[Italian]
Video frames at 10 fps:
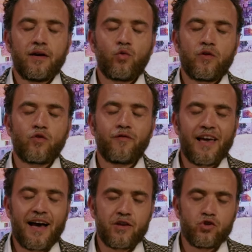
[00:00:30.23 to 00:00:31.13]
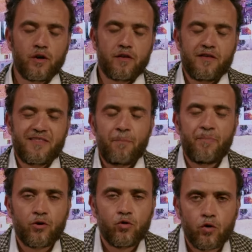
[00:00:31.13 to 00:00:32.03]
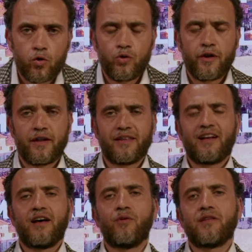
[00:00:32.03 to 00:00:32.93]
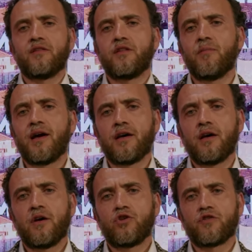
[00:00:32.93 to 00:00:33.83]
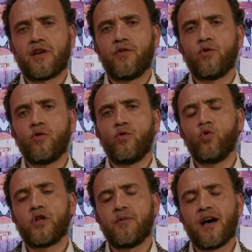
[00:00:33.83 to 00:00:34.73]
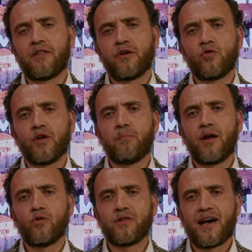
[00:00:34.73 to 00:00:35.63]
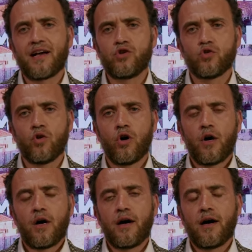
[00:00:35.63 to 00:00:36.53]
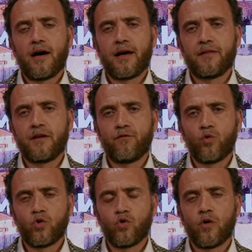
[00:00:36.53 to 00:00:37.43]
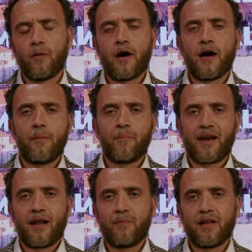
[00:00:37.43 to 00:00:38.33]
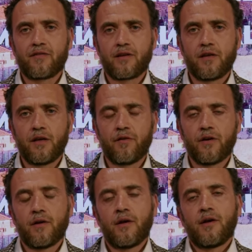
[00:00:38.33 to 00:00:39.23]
in questo viaggio che si sta per concludere tra una settimana, ci saranno gli ultimi atti con il ballottaggio eh, del voto eh, per le amministrative.